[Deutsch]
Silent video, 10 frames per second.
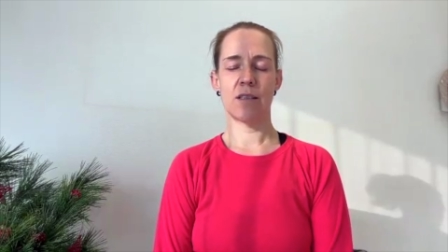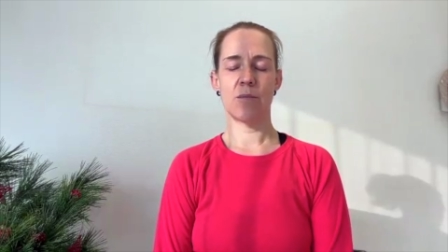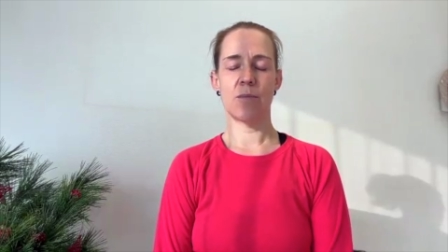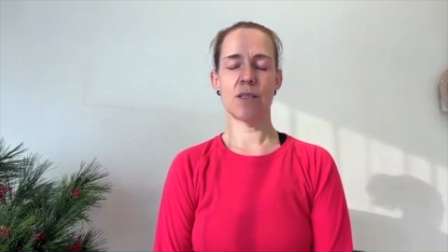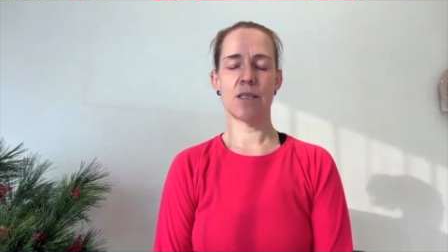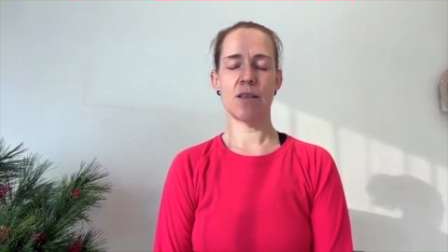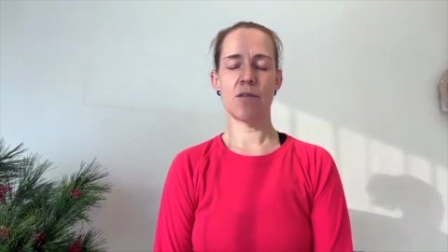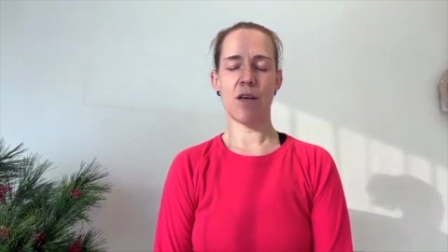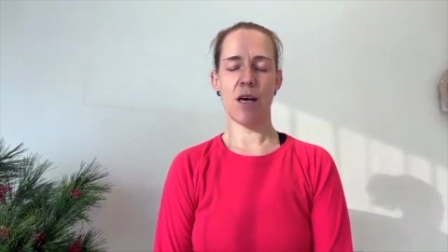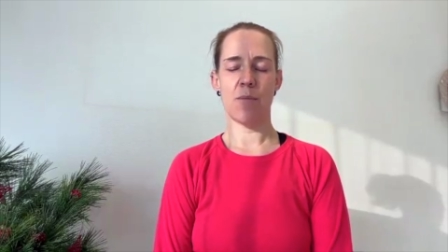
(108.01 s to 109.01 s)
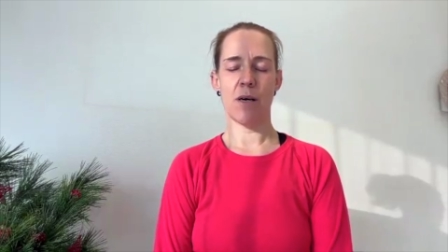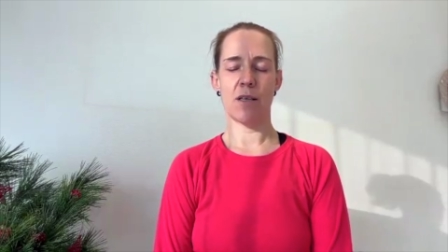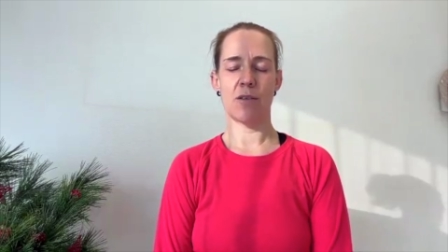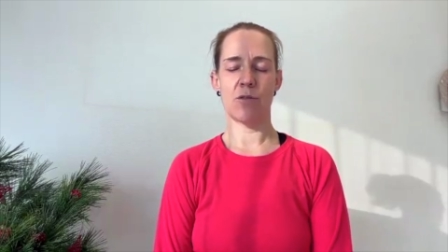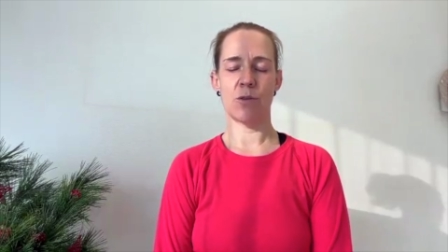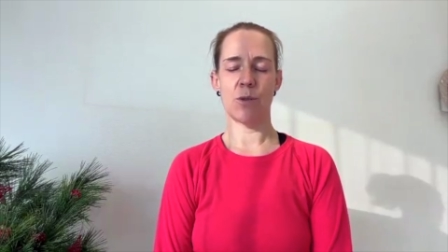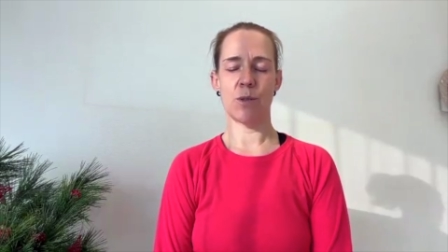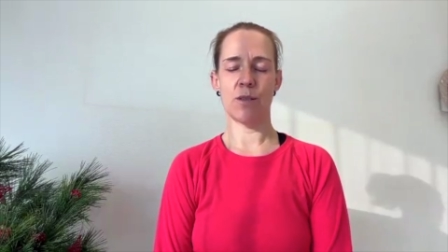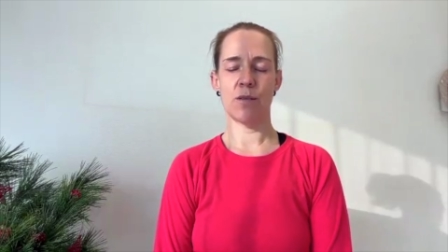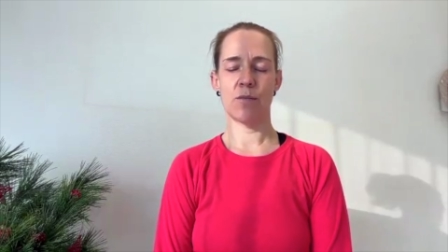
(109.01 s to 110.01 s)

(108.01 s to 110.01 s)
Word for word: ein bisschen wärmer anfühlt.